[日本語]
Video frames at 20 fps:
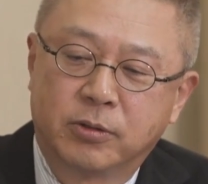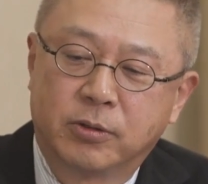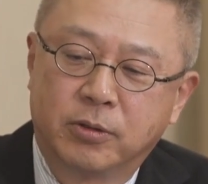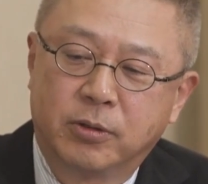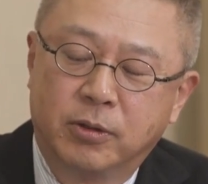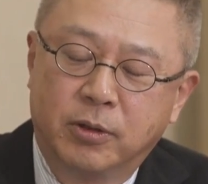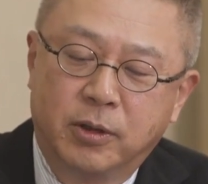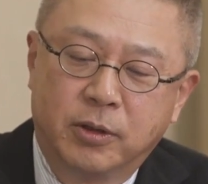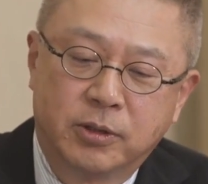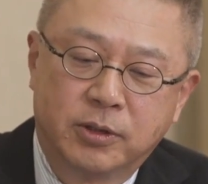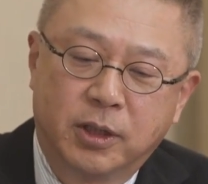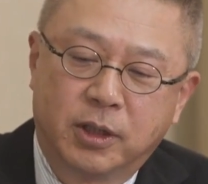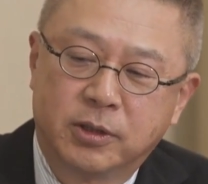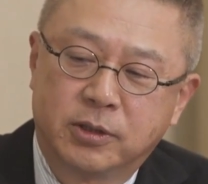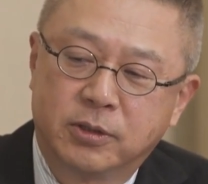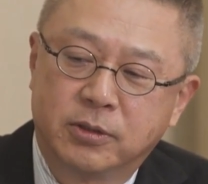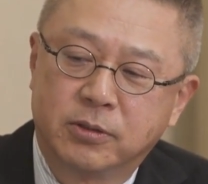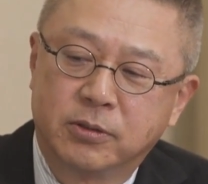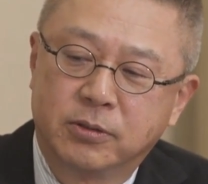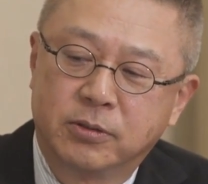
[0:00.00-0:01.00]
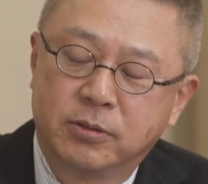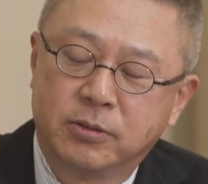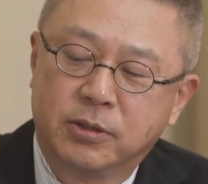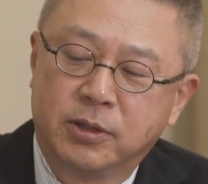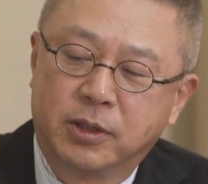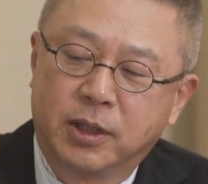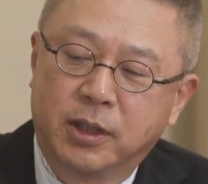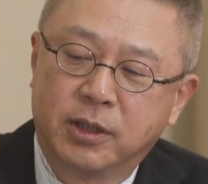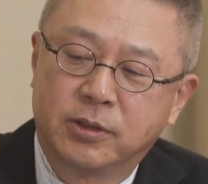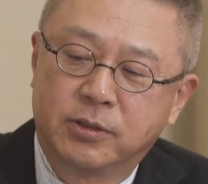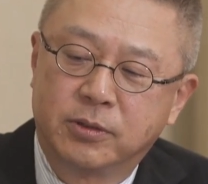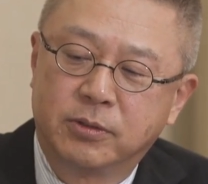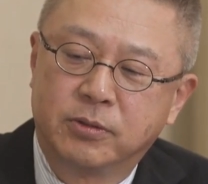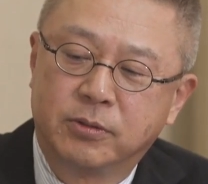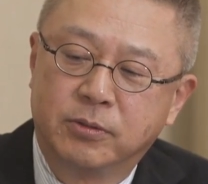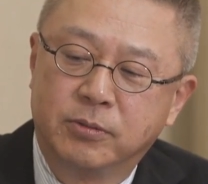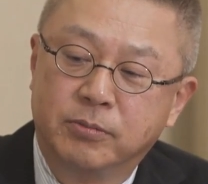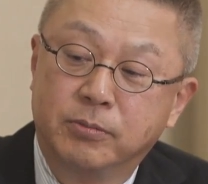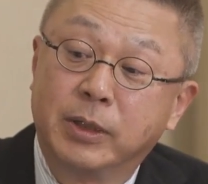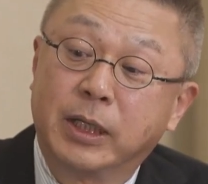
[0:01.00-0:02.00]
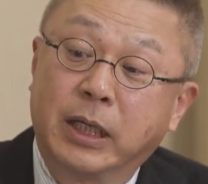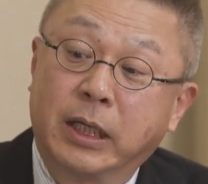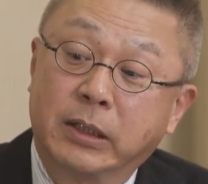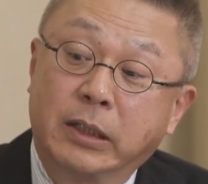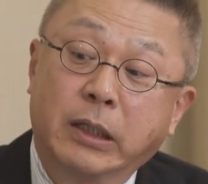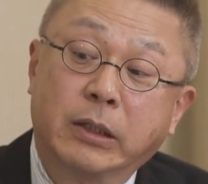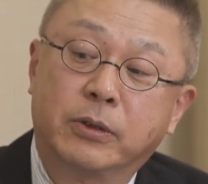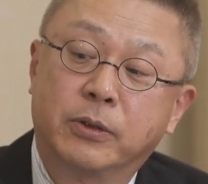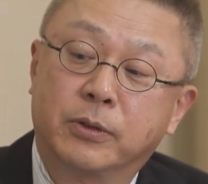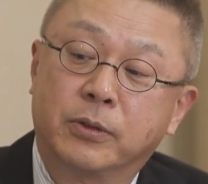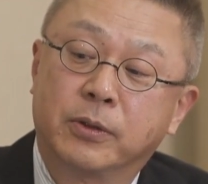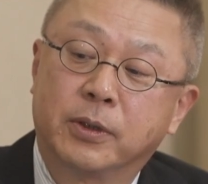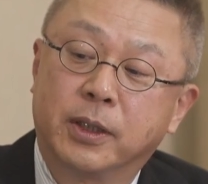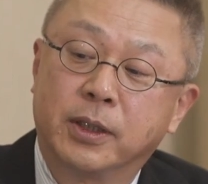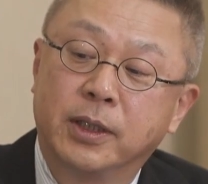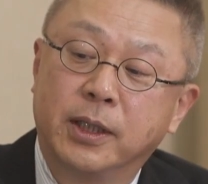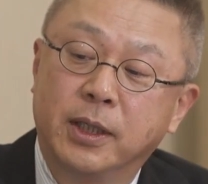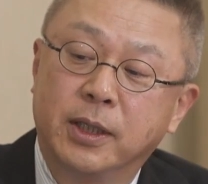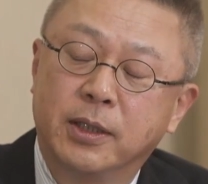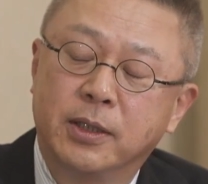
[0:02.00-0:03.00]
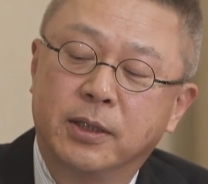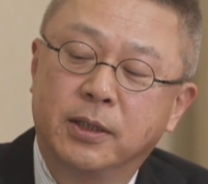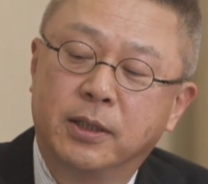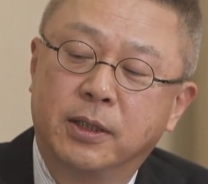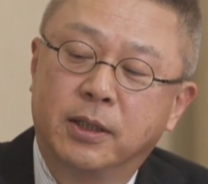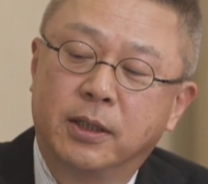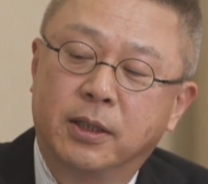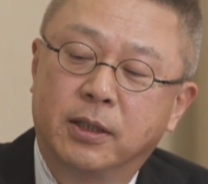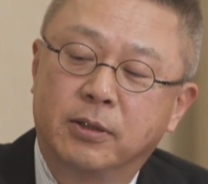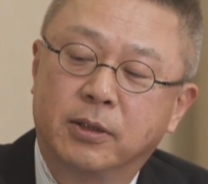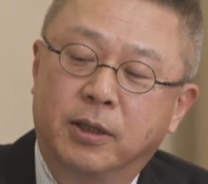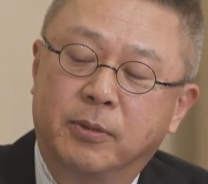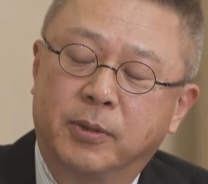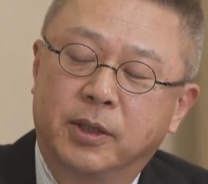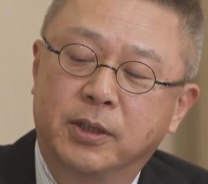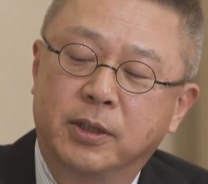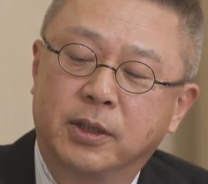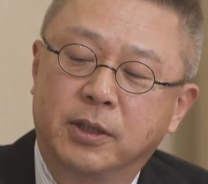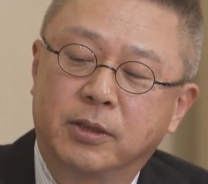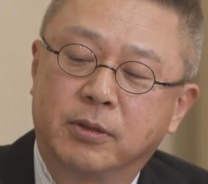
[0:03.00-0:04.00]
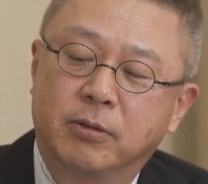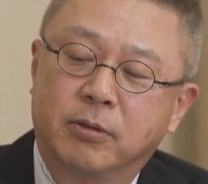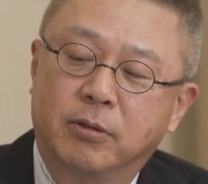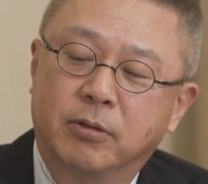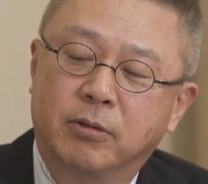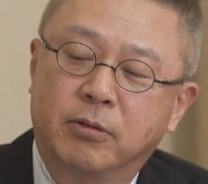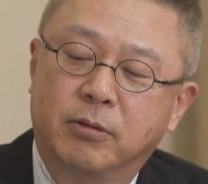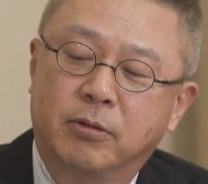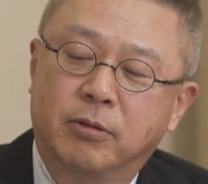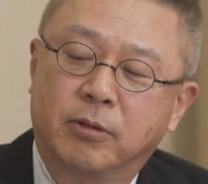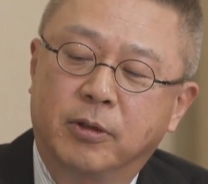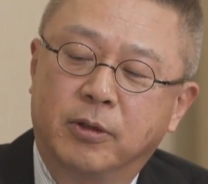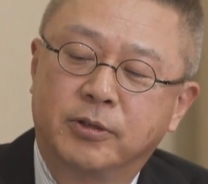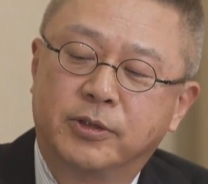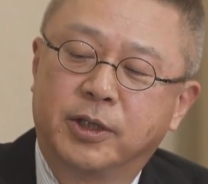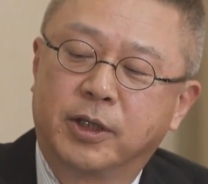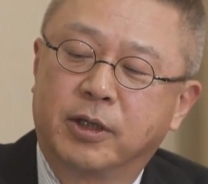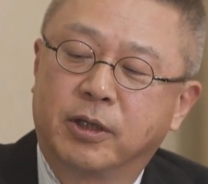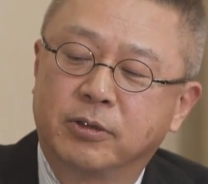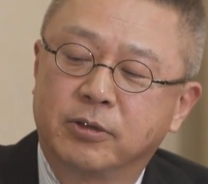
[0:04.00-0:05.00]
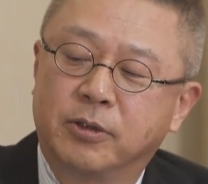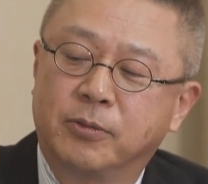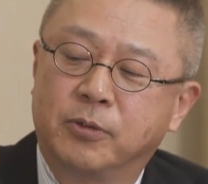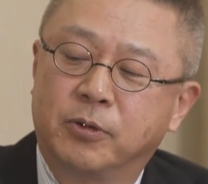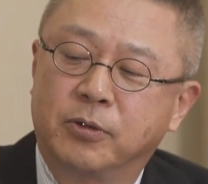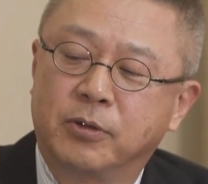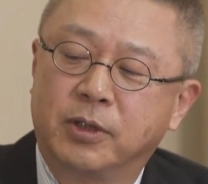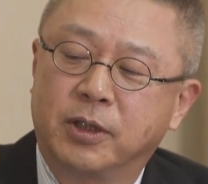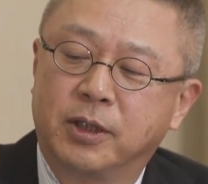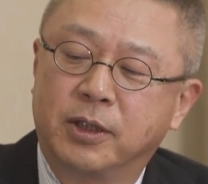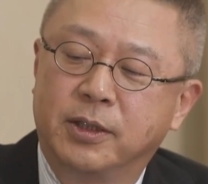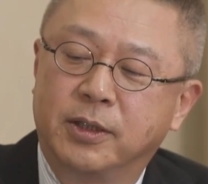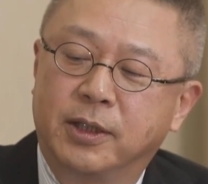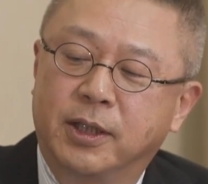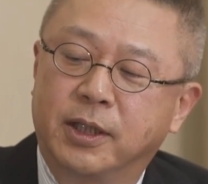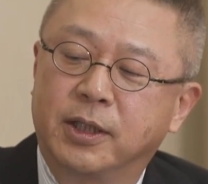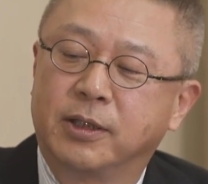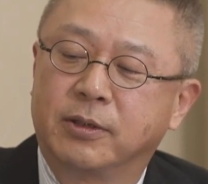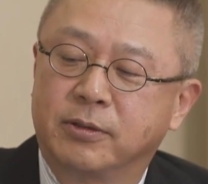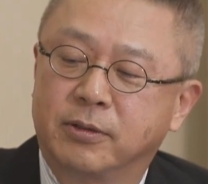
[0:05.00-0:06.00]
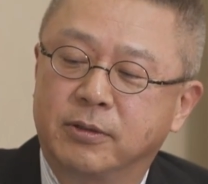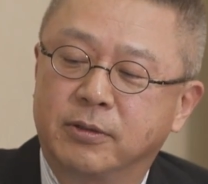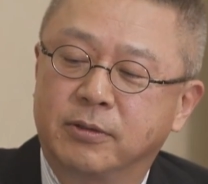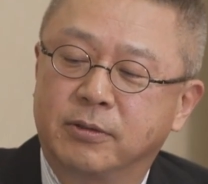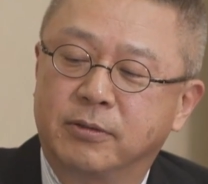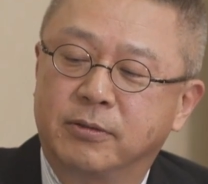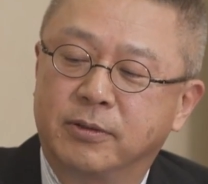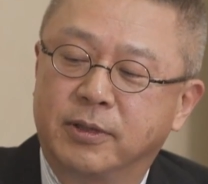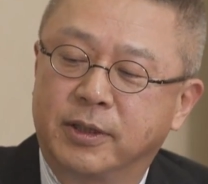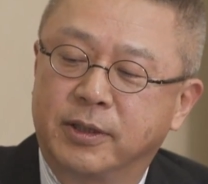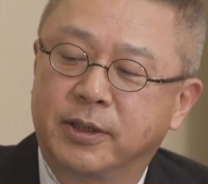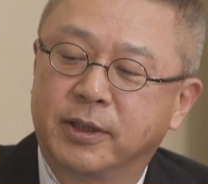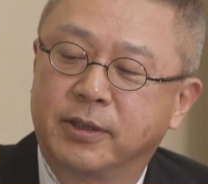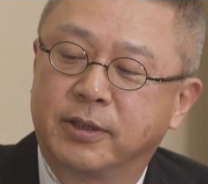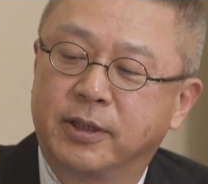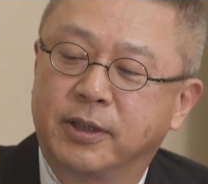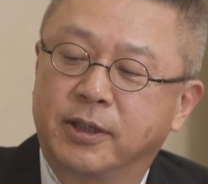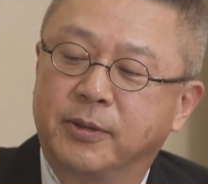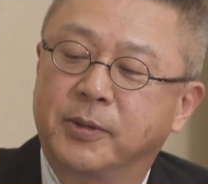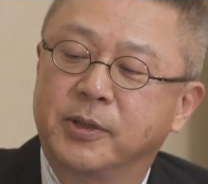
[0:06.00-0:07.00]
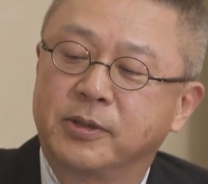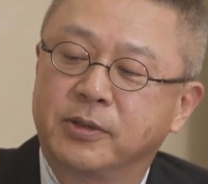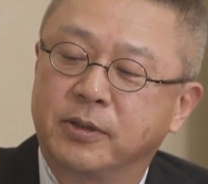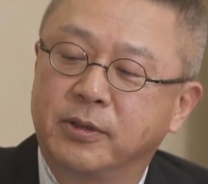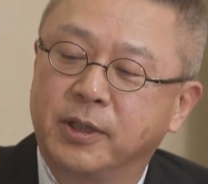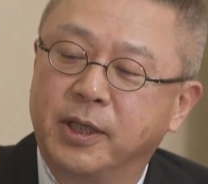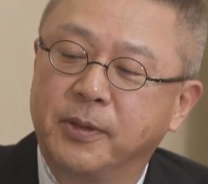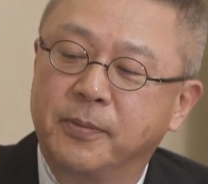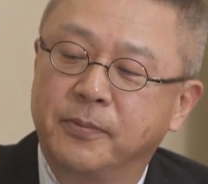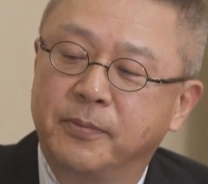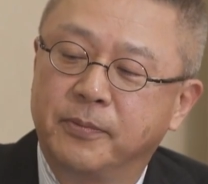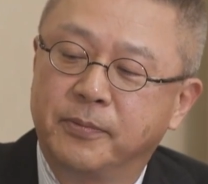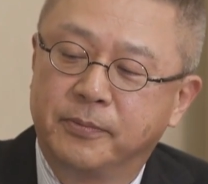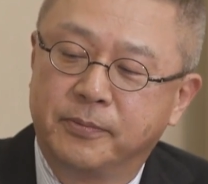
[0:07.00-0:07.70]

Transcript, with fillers: そのチャーチルに対する見方というのがね、うんうん、あのあまりこう正確なものにならなくなってきますよね。そ